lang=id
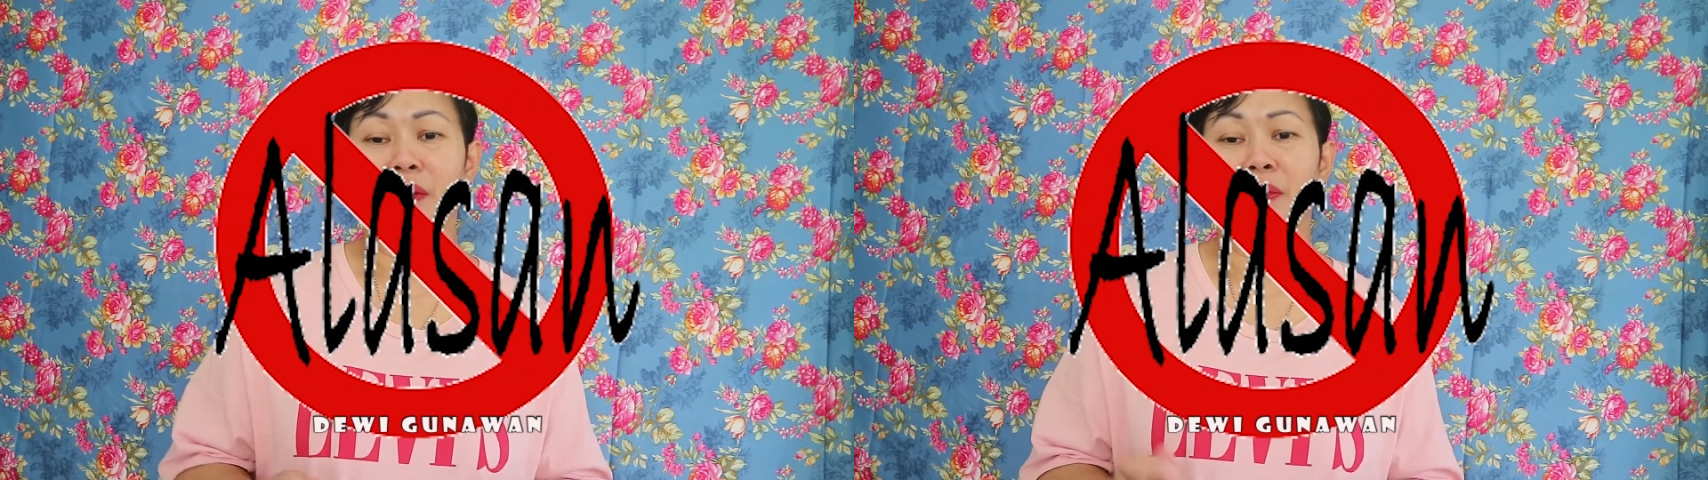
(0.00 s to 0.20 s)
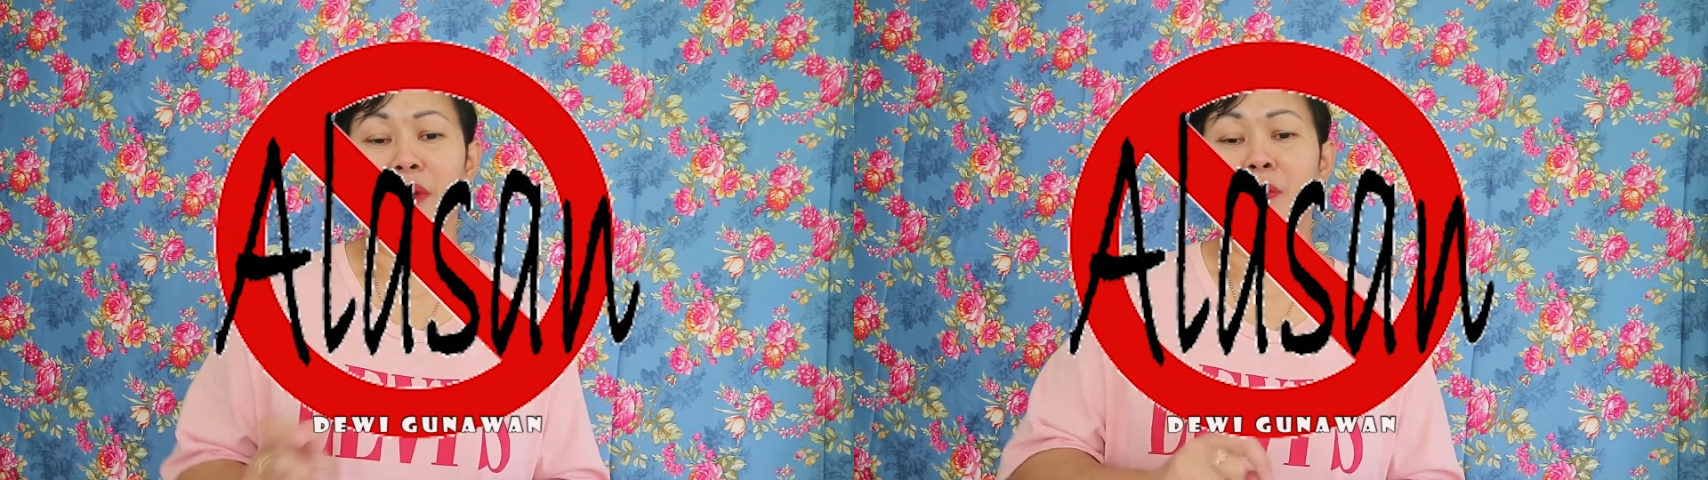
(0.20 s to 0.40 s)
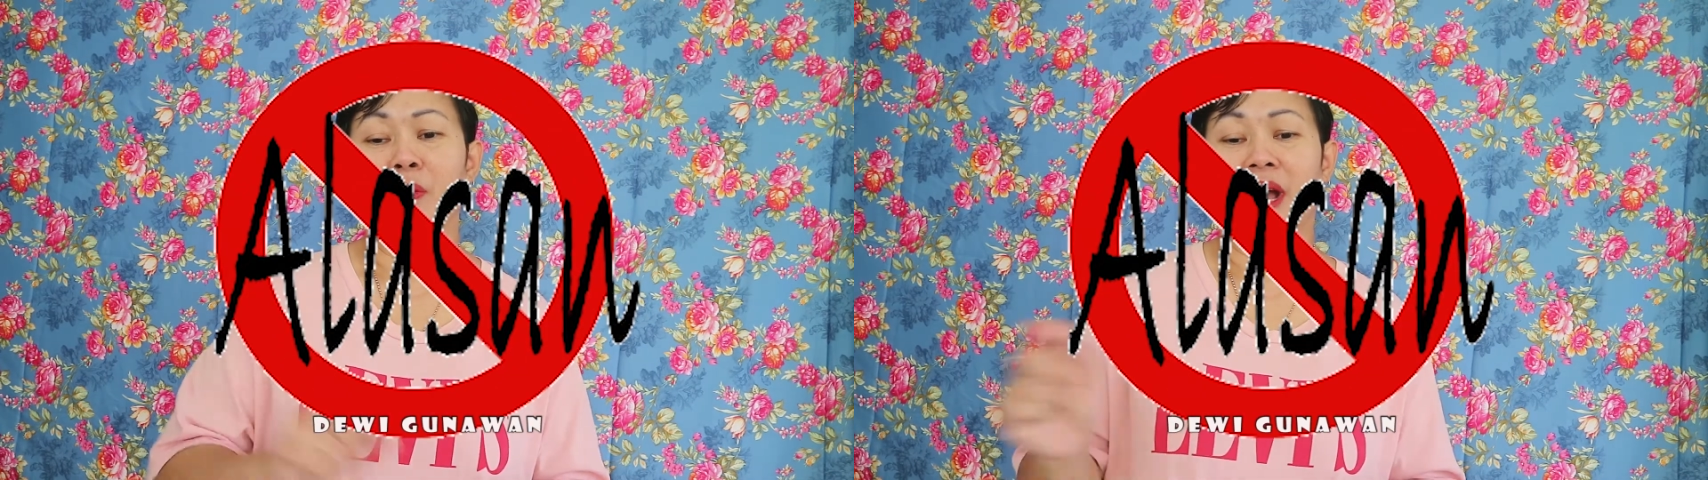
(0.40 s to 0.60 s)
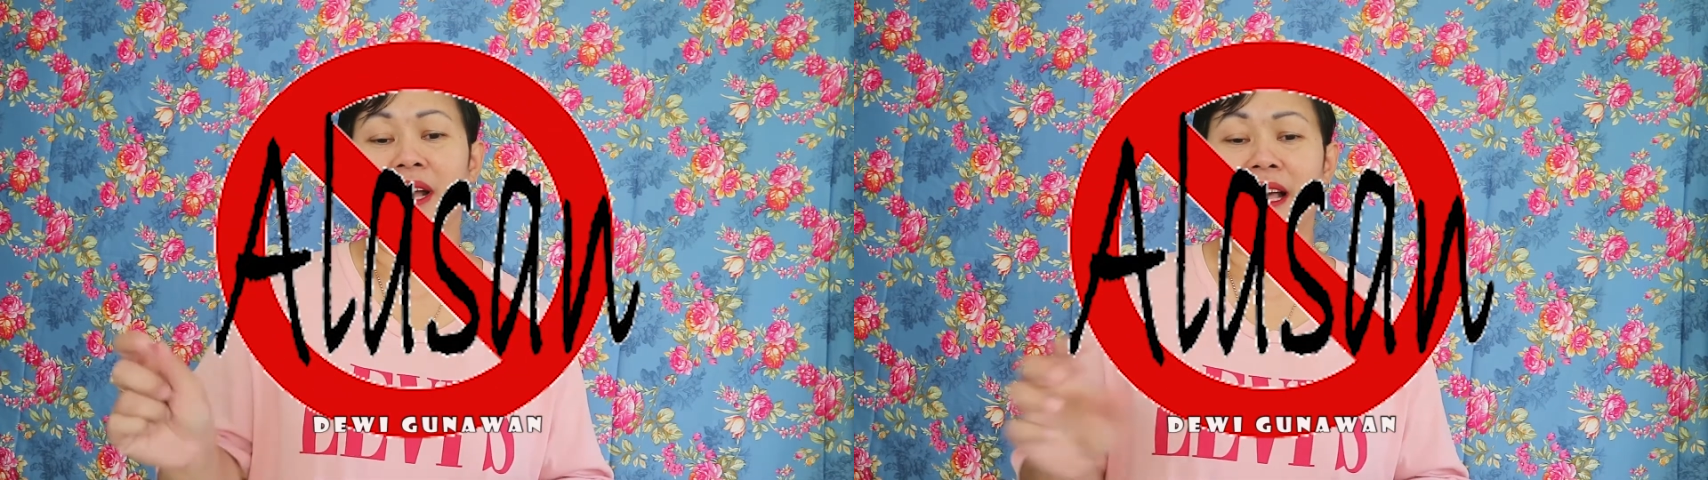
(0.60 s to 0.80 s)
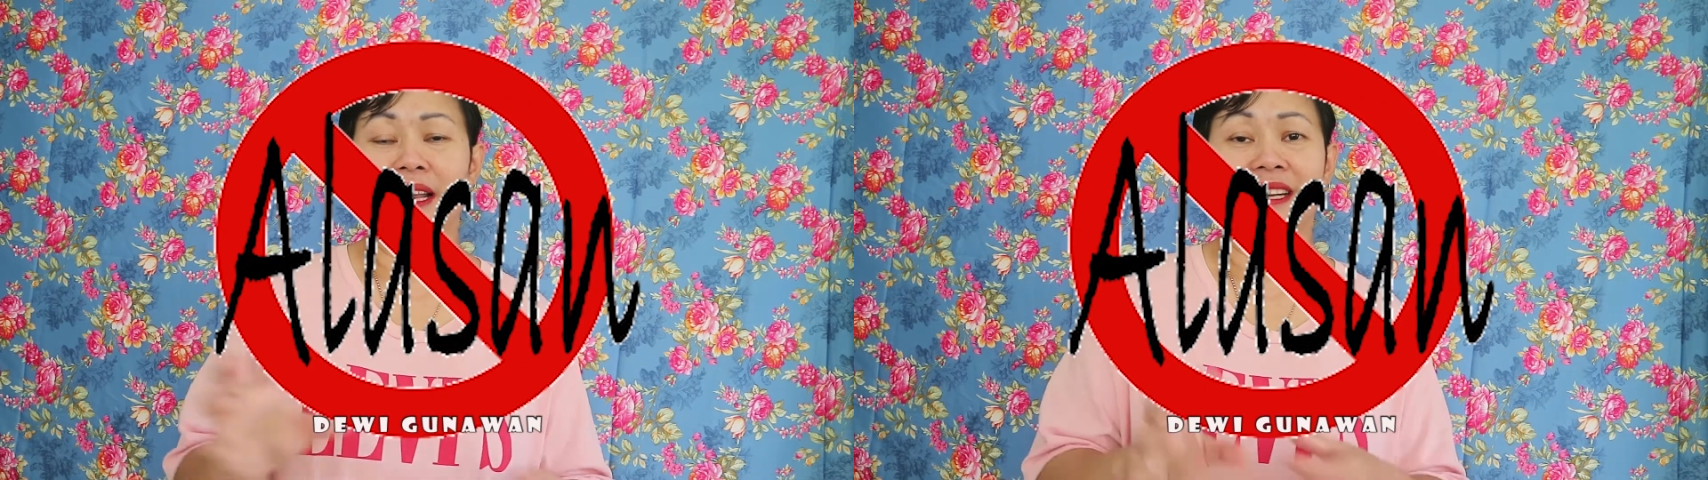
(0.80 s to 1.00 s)
udah buka
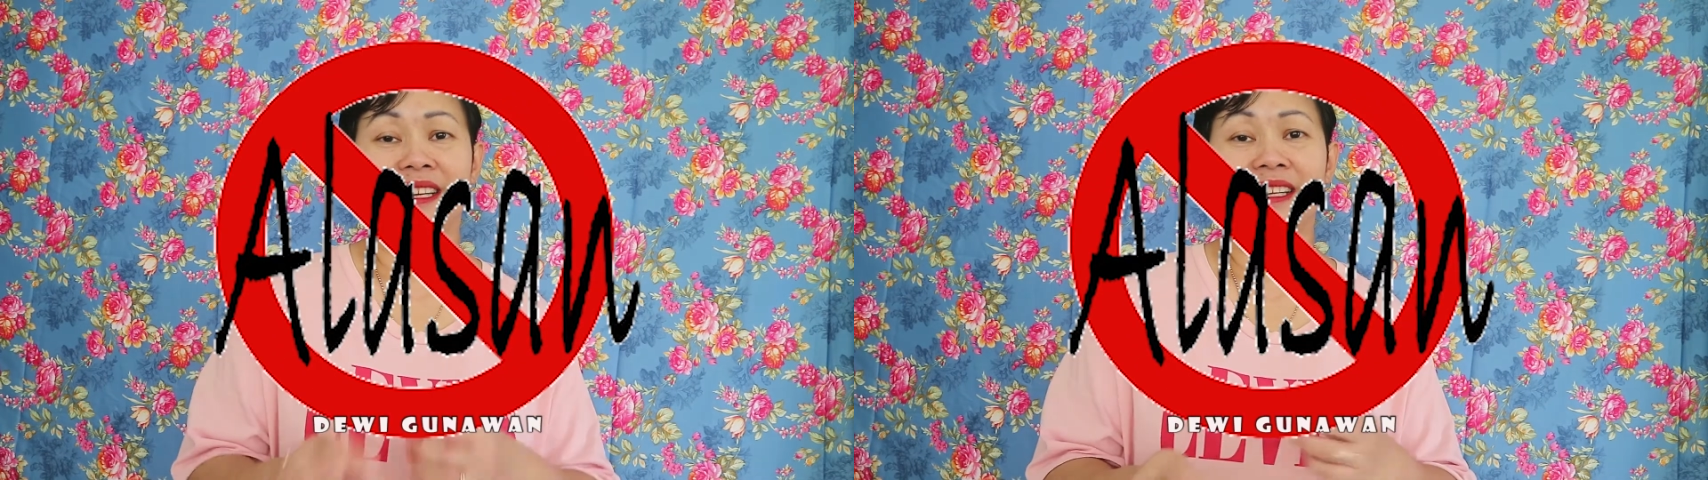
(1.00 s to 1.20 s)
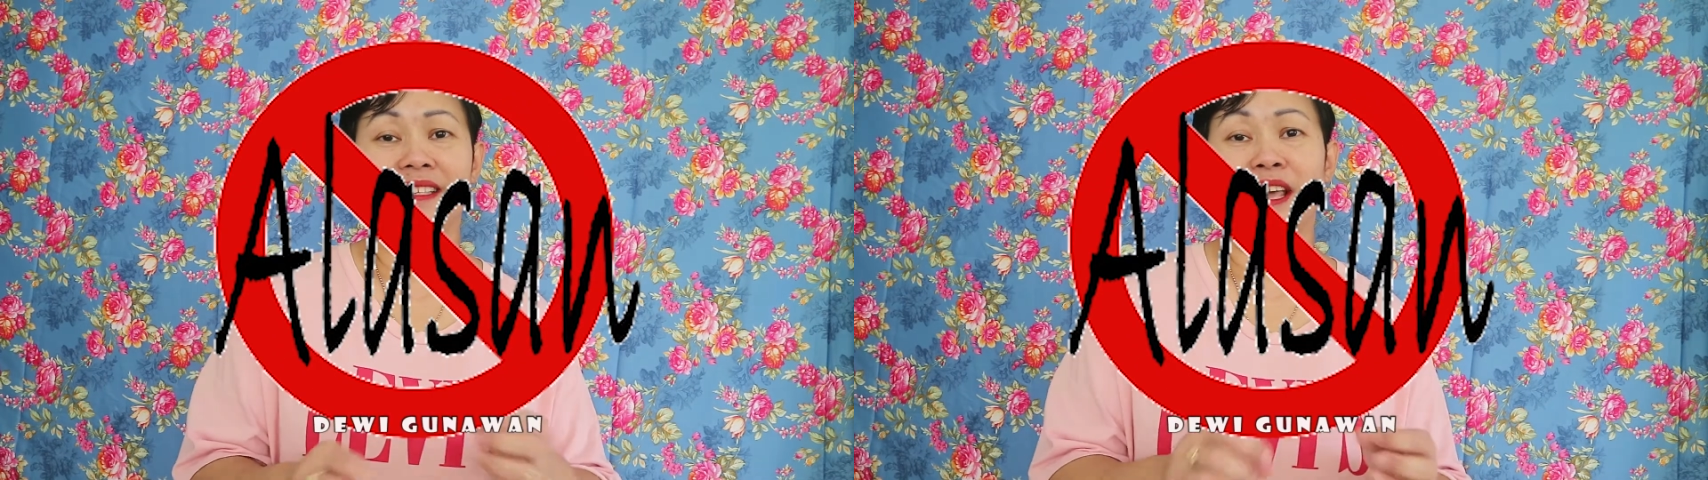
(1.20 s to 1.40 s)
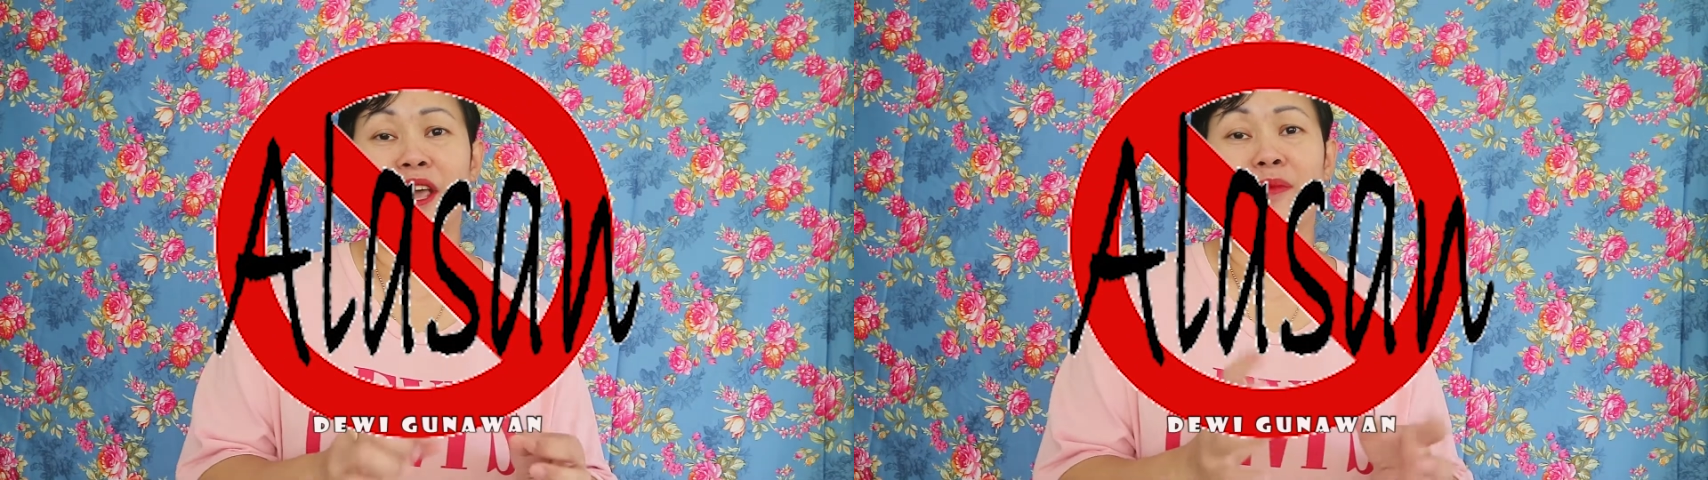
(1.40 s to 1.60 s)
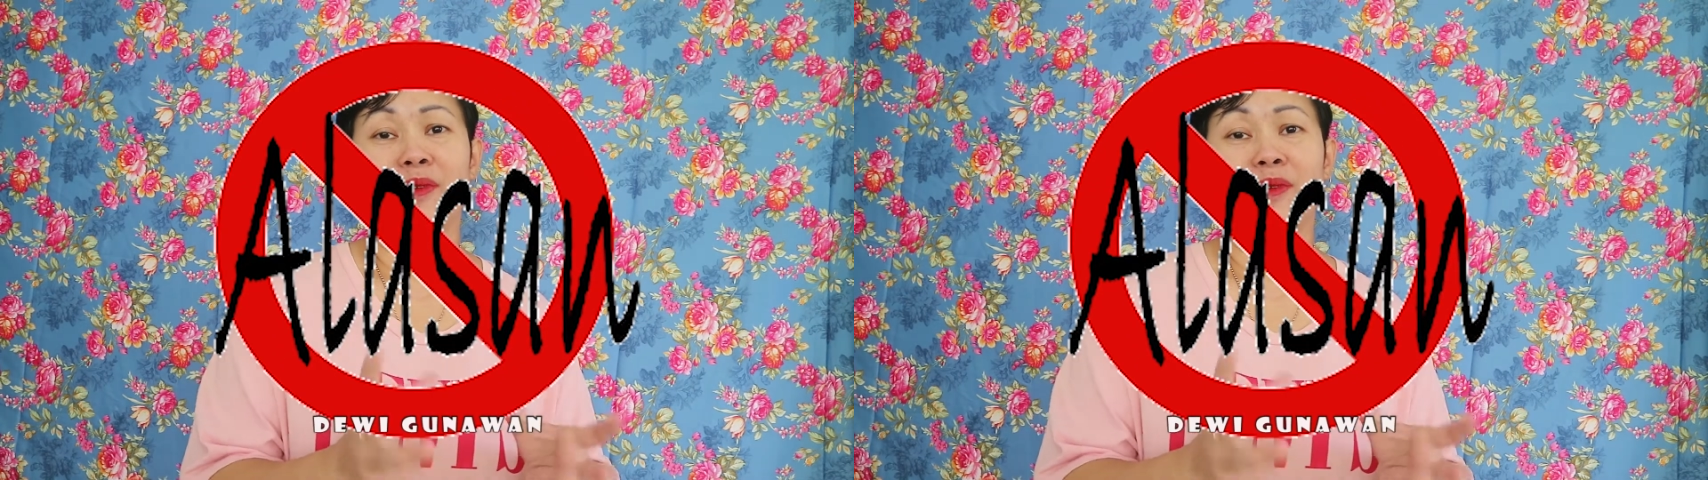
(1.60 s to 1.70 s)
galeri saya